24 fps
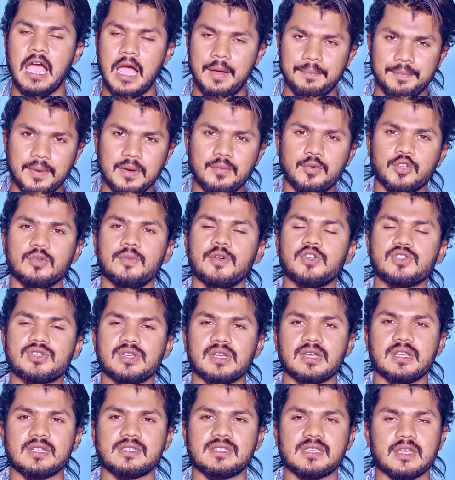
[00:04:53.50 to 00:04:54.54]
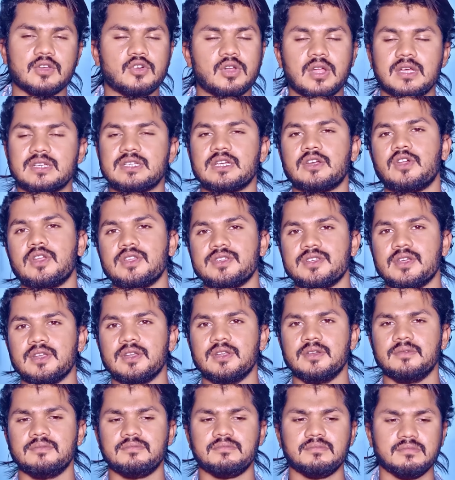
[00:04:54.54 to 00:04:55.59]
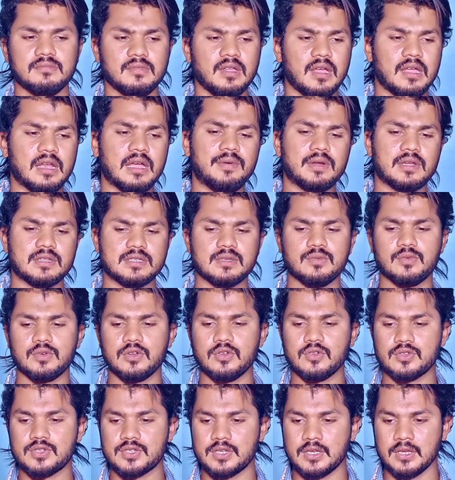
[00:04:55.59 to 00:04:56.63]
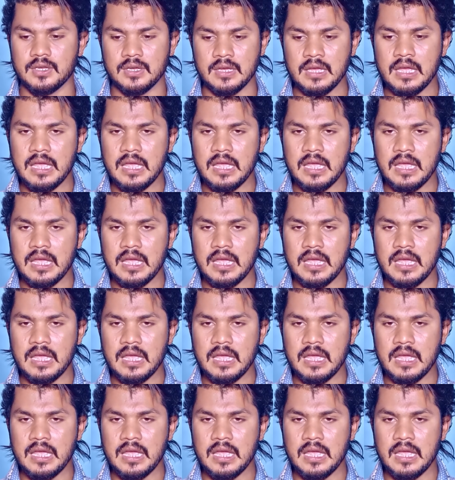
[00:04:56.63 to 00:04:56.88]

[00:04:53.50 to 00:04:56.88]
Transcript: আপনার মতো মানুষের কাছ থেকে এগুলো আশা করা যায় না আর আমার কাছে মনে হচ্ছে